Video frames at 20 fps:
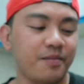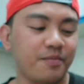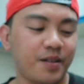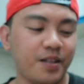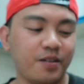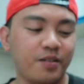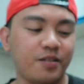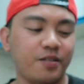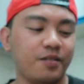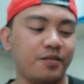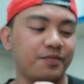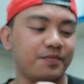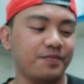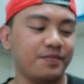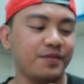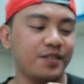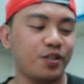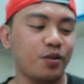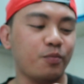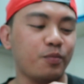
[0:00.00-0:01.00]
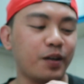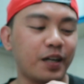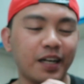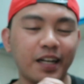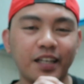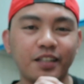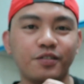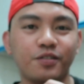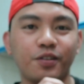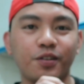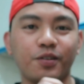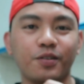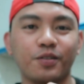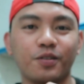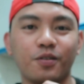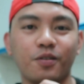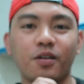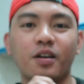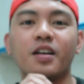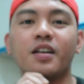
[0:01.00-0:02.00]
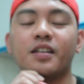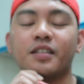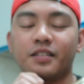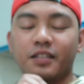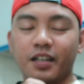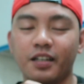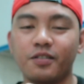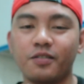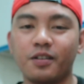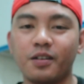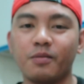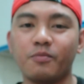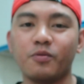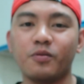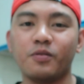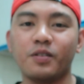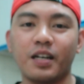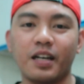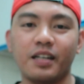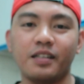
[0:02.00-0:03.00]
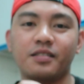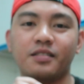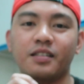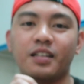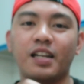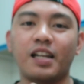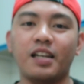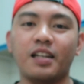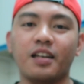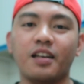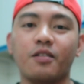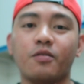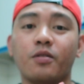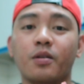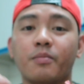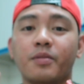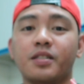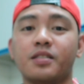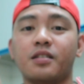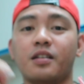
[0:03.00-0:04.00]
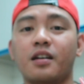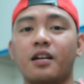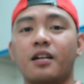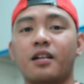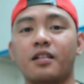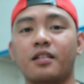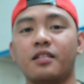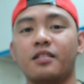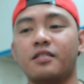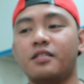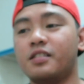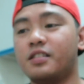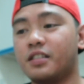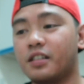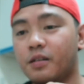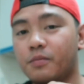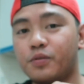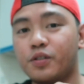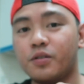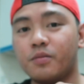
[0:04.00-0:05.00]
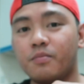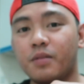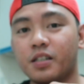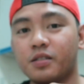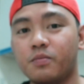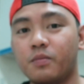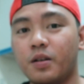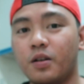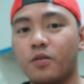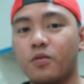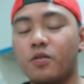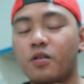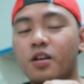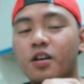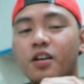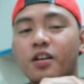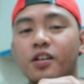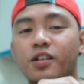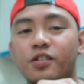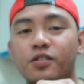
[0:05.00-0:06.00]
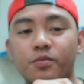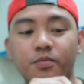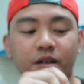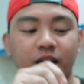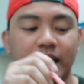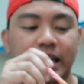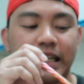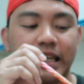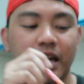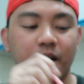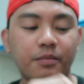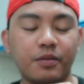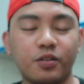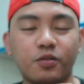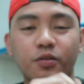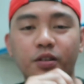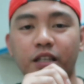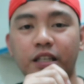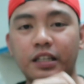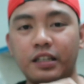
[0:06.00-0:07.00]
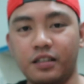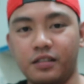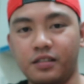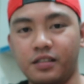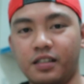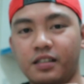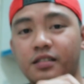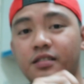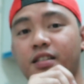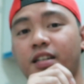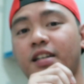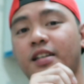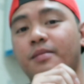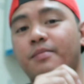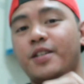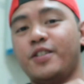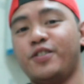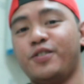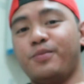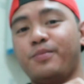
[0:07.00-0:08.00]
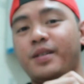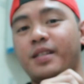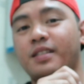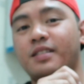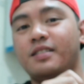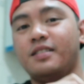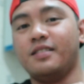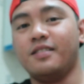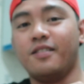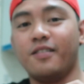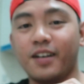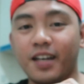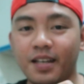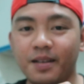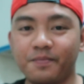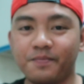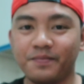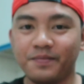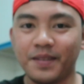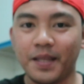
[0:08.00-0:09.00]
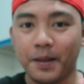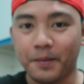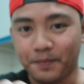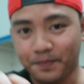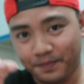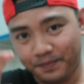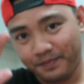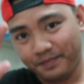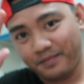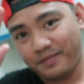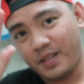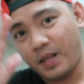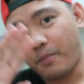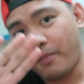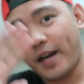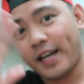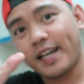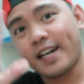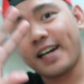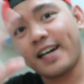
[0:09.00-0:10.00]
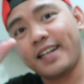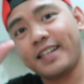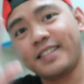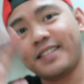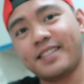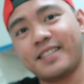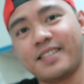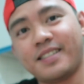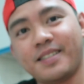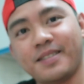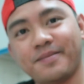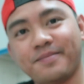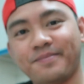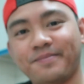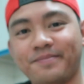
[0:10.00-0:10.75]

Pero yon sobrang na-enjoy ko to. Try nyo rin po guys, ilalagay ko naman sa description box below yung mga ginamit kong ingredients and measurements. Okay? Bye guys!